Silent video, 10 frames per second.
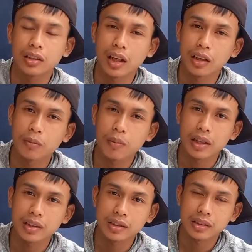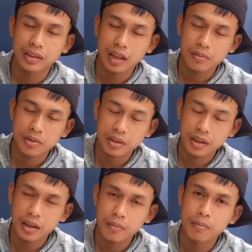jangan lupa
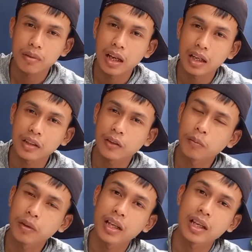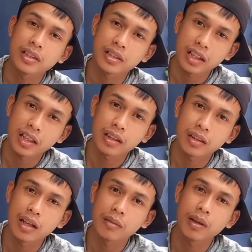subscribe like comment, dan share
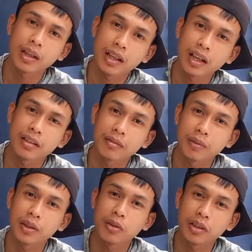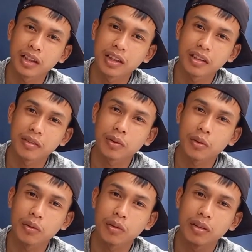dan bagikan video ini
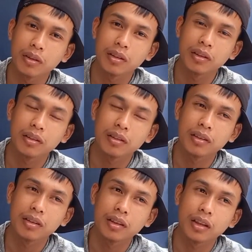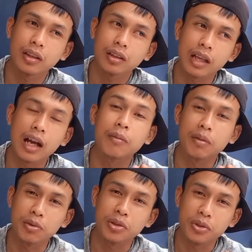untuk yang
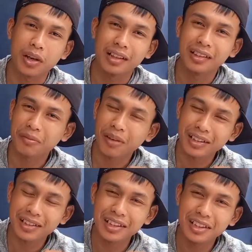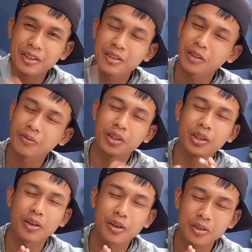membutuhkan terima kasih see you next
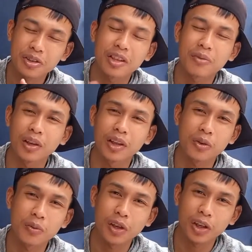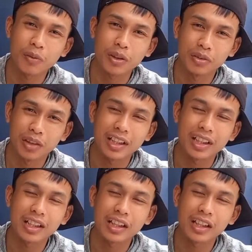video assalamualaikum warahmatullahi